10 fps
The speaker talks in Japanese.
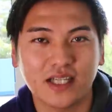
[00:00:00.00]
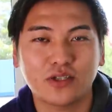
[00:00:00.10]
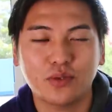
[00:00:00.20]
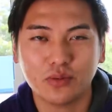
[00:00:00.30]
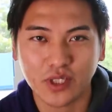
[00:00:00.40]

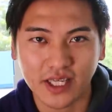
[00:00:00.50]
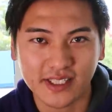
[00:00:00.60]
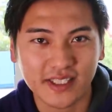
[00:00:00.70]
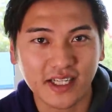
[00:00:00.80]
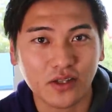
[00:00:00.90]
遊ぶのも大
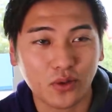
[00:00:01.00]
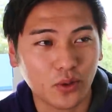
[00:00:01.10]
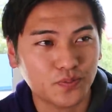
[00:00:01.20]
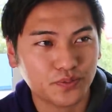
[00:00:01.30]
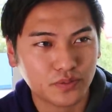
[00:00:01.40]
事だけ
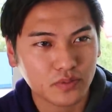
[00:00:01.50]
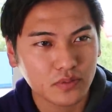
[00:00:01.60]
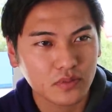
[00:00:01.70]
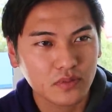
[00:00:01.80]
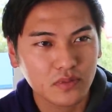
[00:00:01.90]
ど
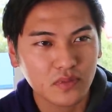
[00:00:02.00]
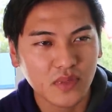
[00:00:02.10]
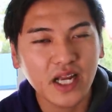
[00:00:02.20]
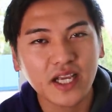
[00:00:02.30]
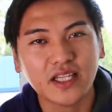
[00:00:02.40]

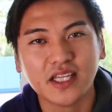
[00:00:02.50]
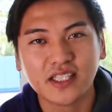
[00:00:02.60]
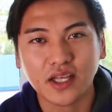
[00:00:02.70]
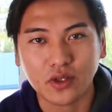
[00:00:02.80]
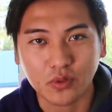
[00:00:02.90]
何か成
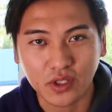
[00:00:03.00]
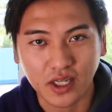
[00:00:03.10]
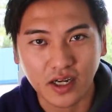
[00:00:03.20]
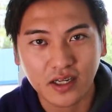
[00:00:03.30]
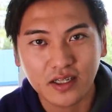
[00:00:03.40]
したいと思っ
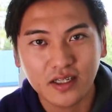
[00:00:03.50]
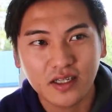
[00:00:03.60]
たら